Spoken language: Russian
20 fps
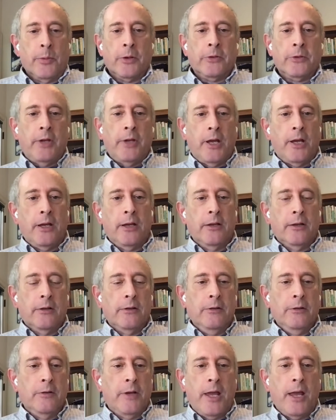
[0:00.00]
на ваш
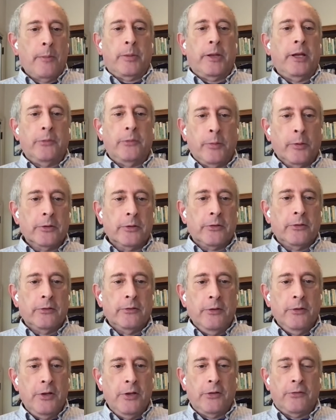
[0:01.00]
18-й день рождения
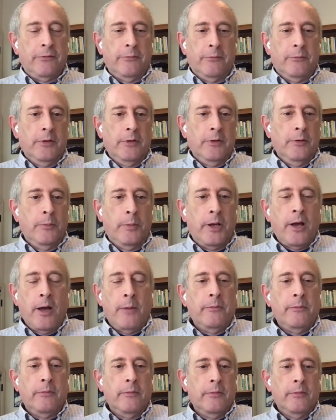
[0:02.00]
вы не можете
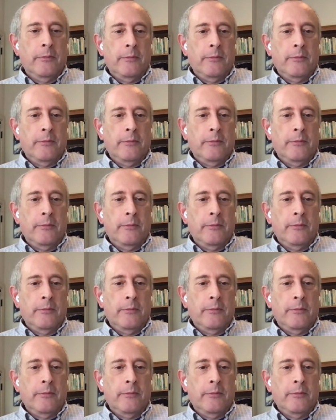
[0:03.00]
играть.